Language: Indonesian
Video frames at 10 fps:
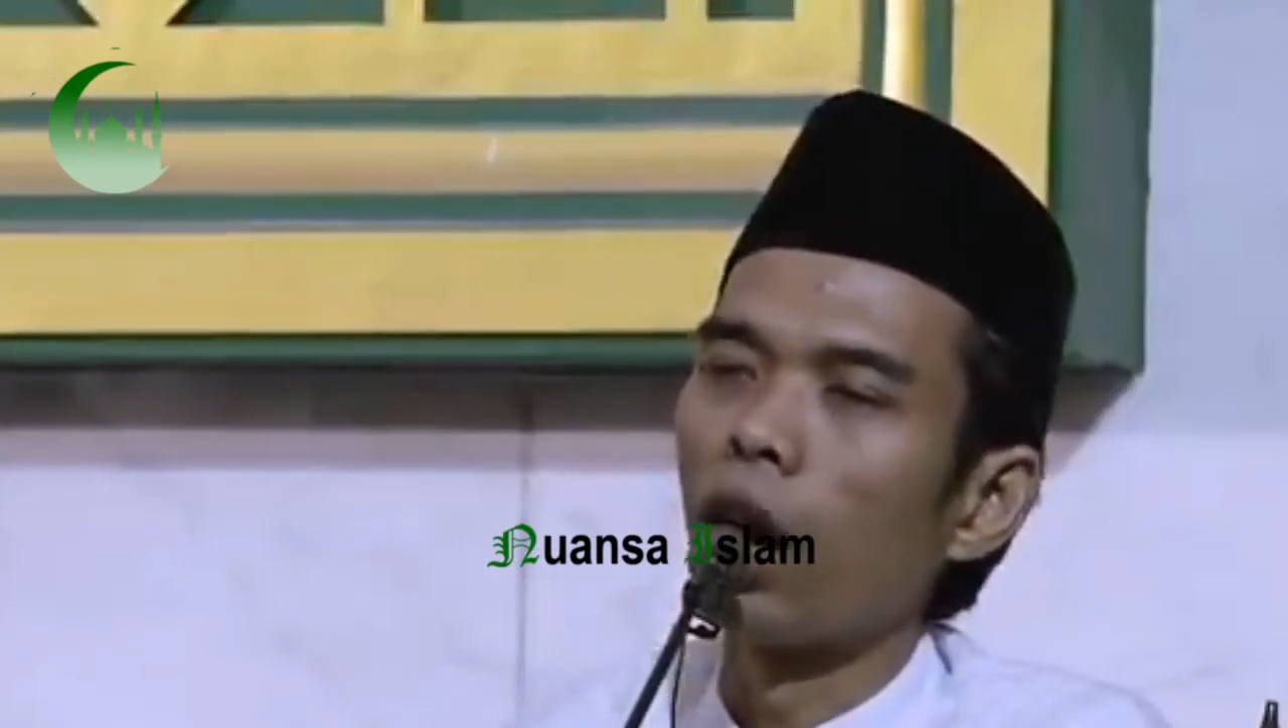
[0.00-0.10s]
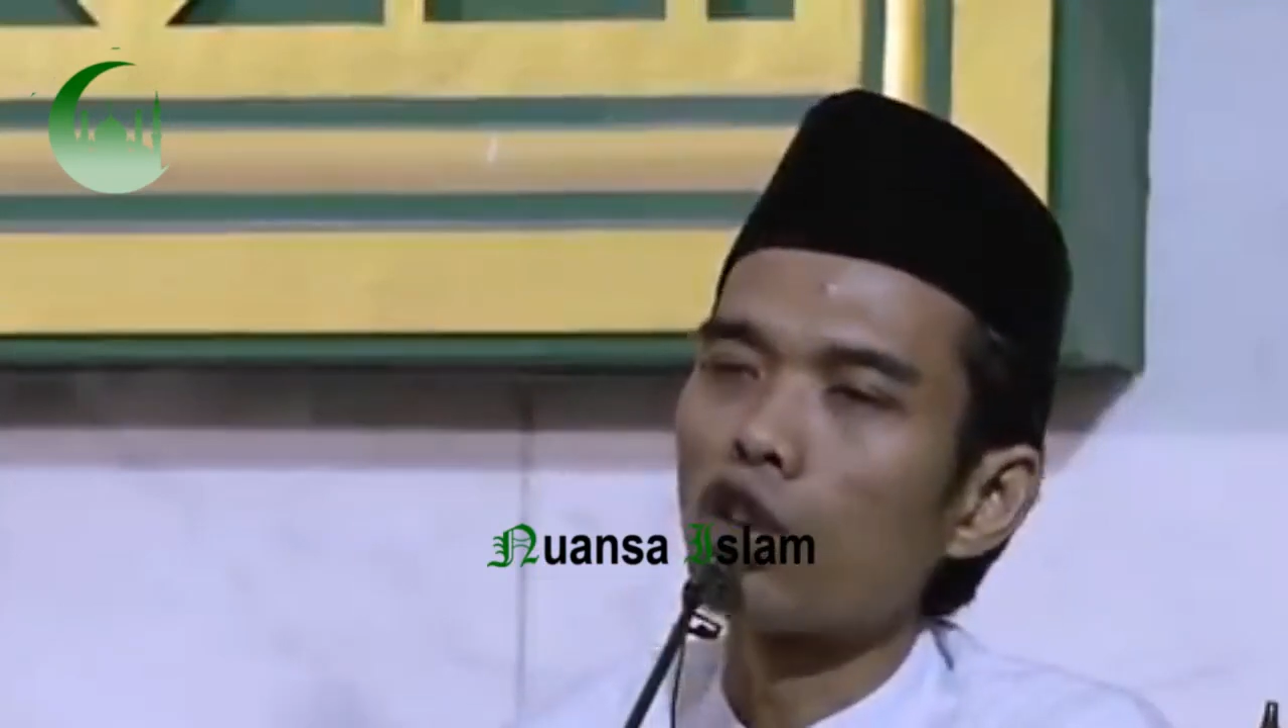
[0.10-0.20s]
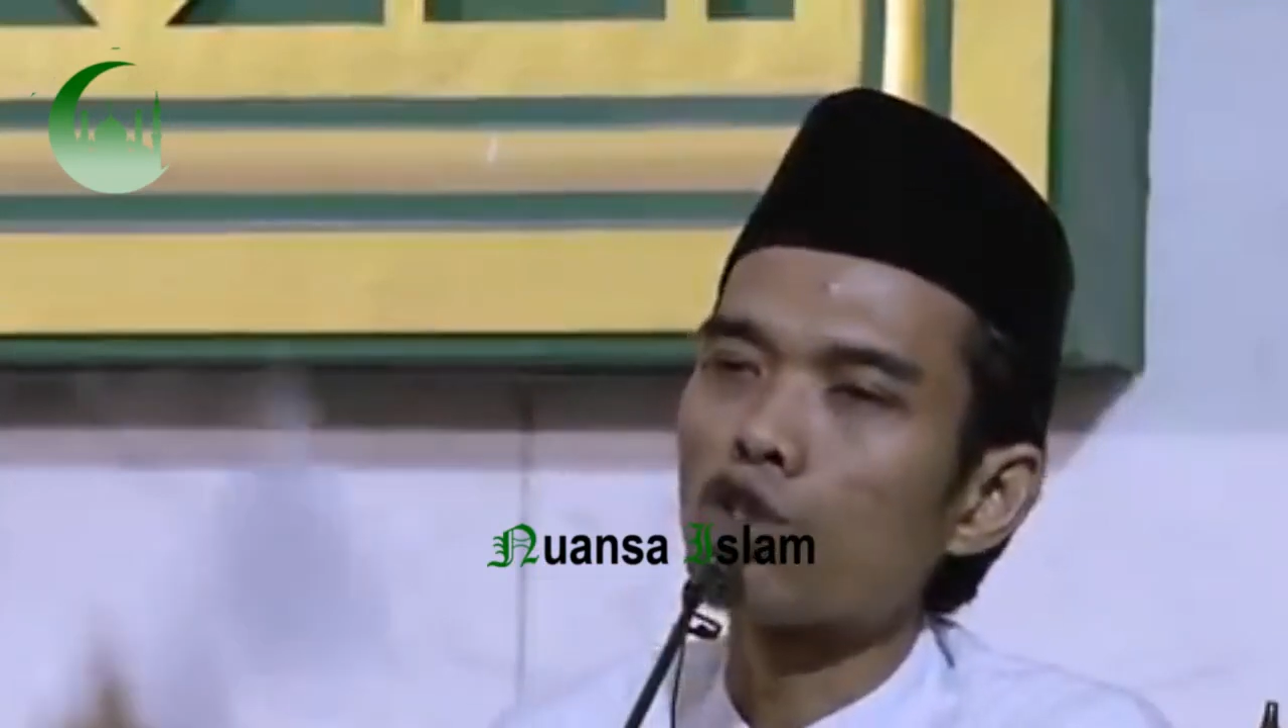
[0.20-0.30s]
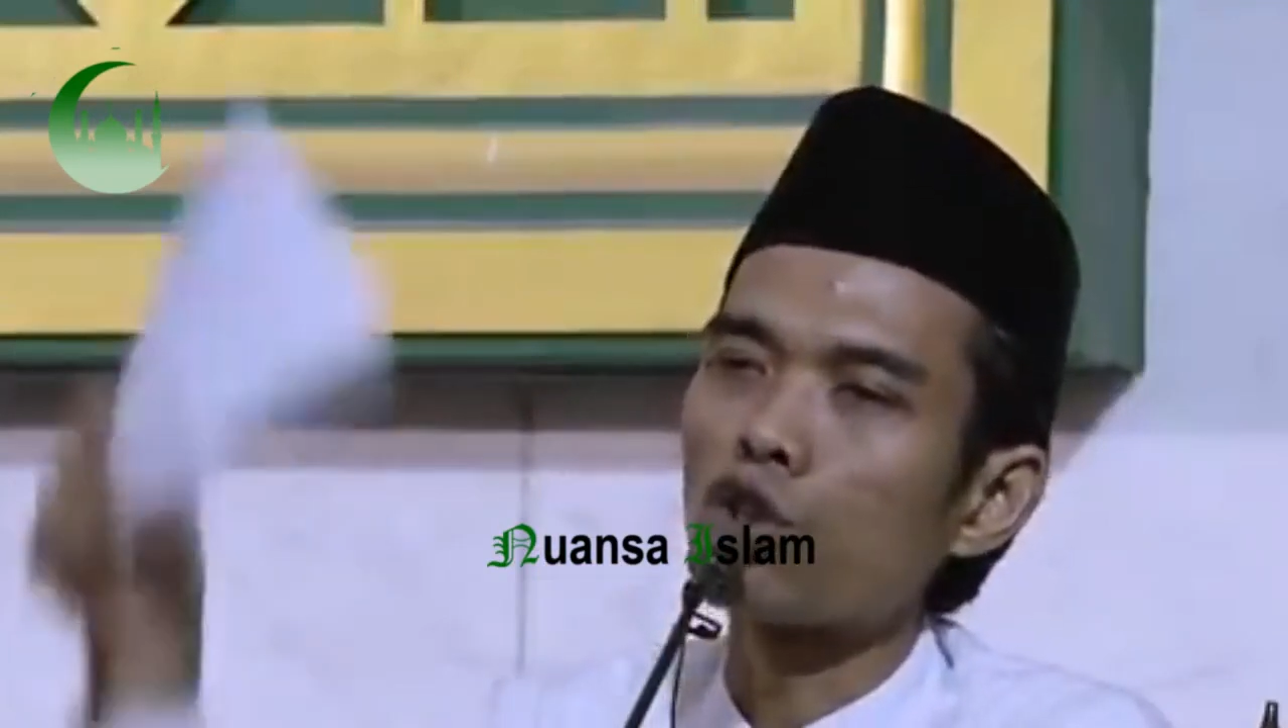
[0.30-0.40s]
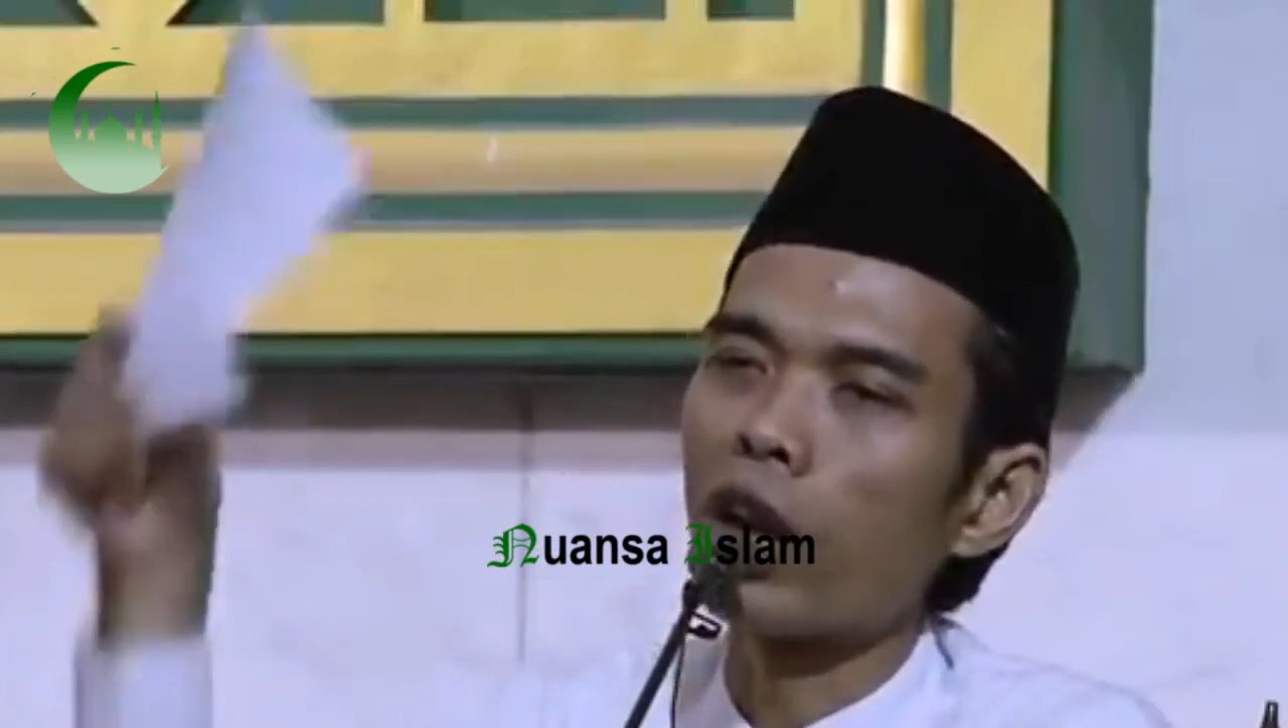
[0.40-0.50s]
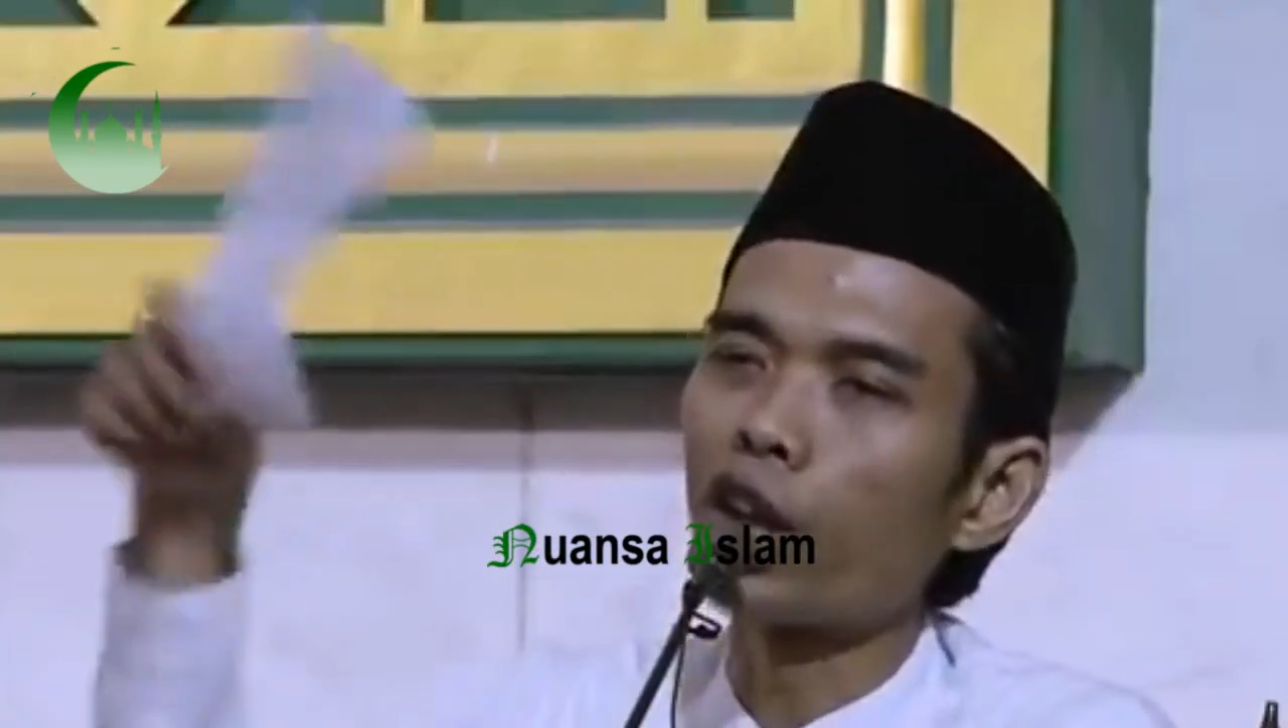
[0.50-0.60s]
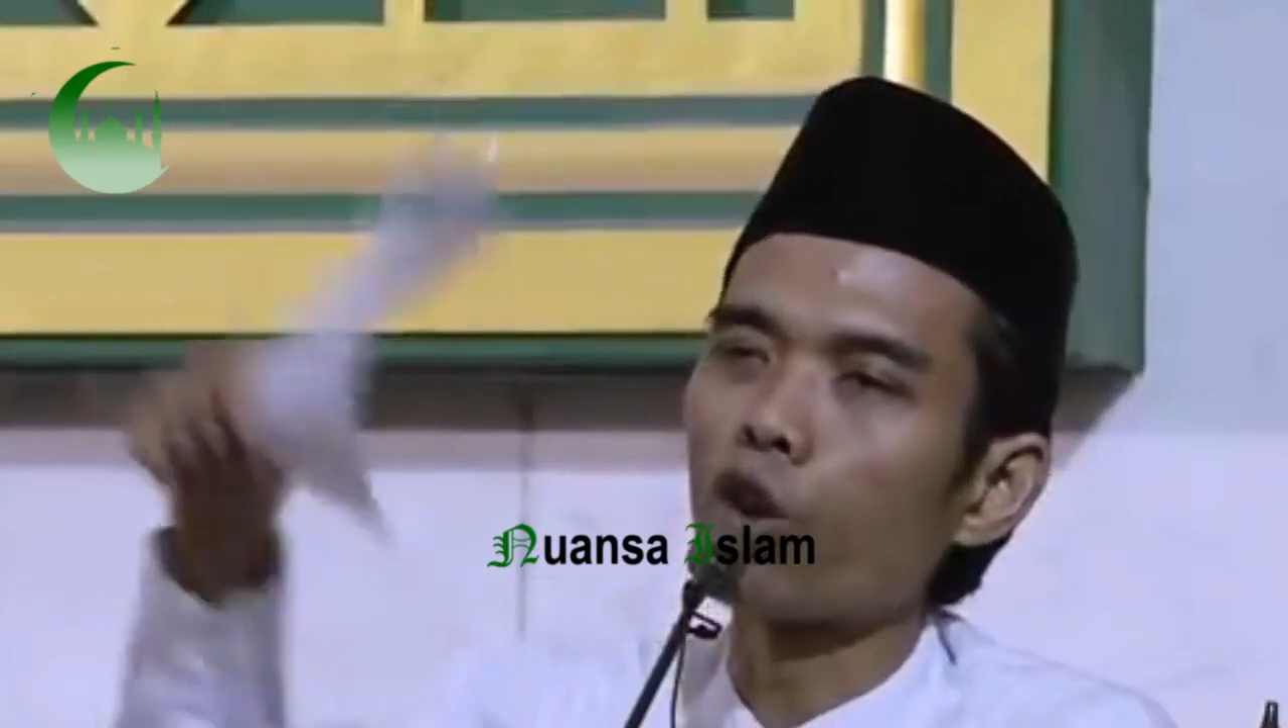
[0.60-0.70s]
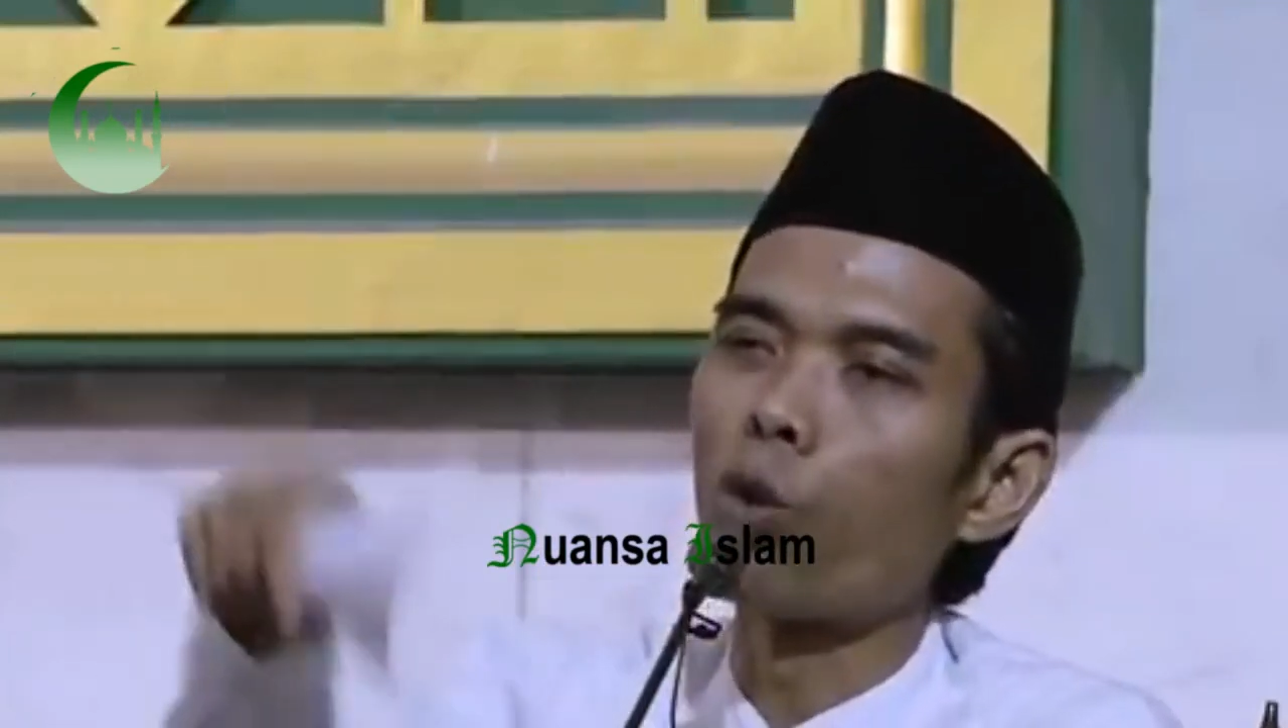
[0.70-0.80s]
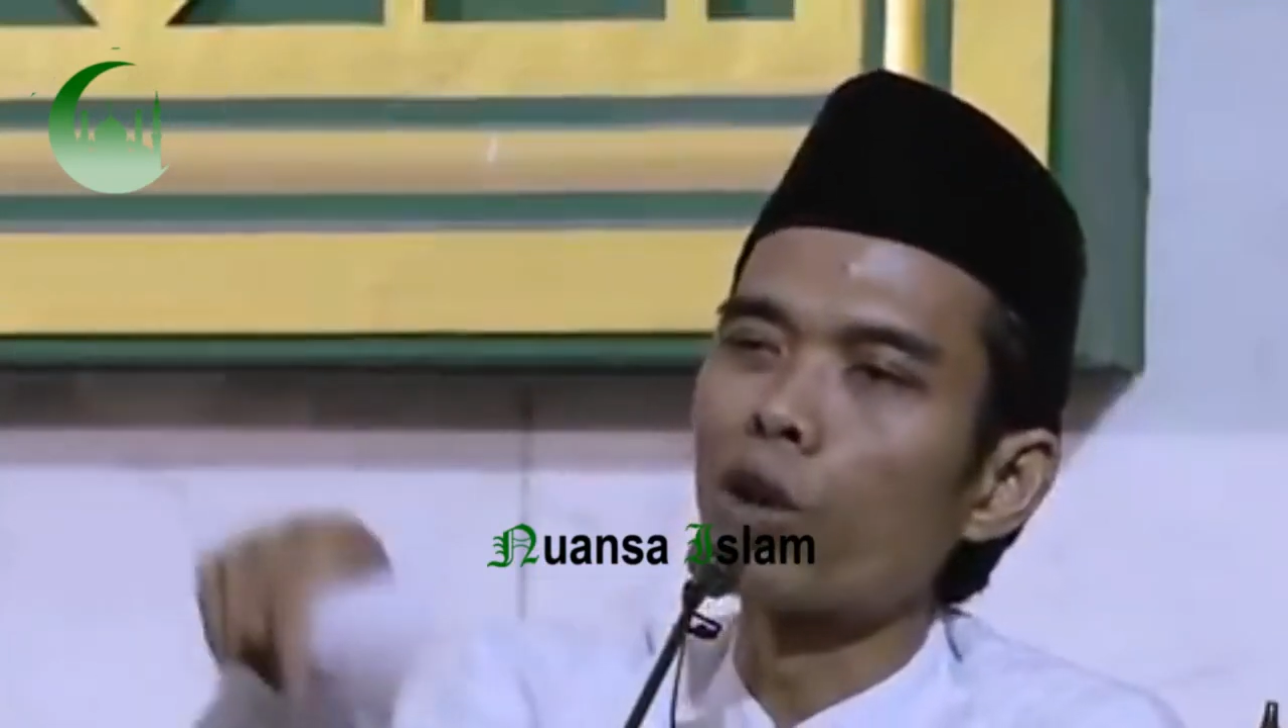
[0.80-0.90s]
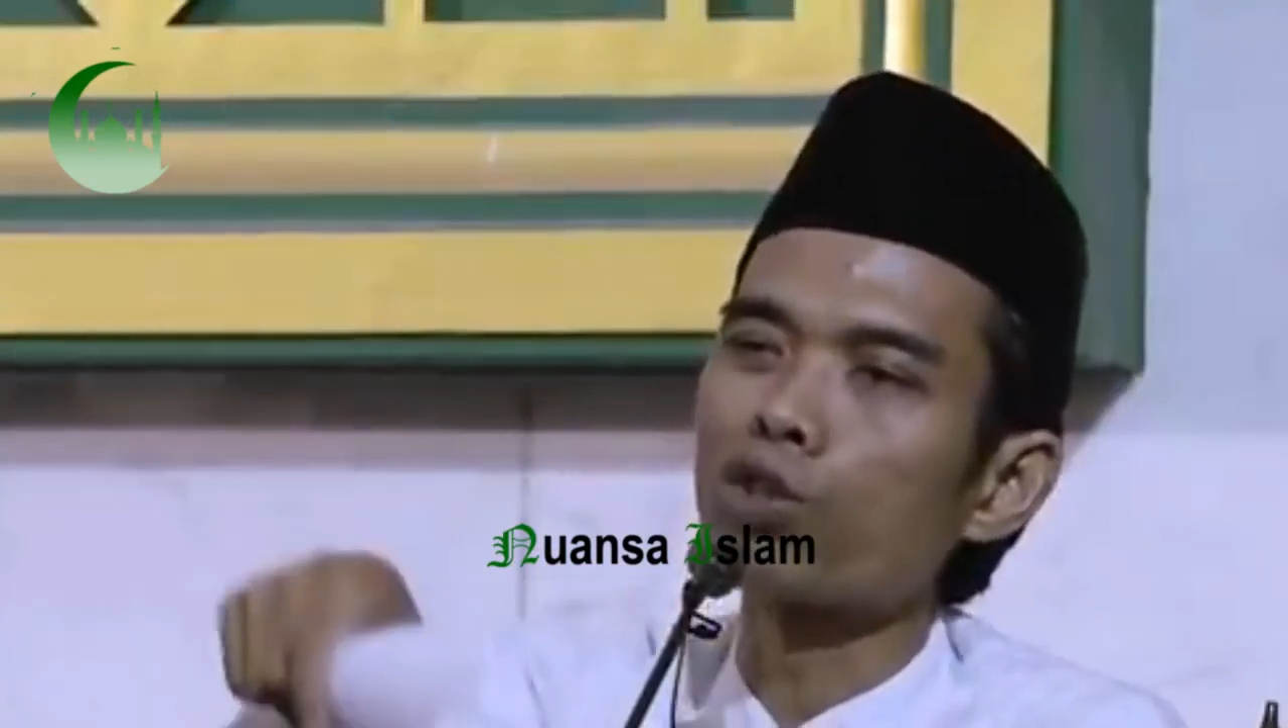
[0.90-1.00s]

Asyaikhu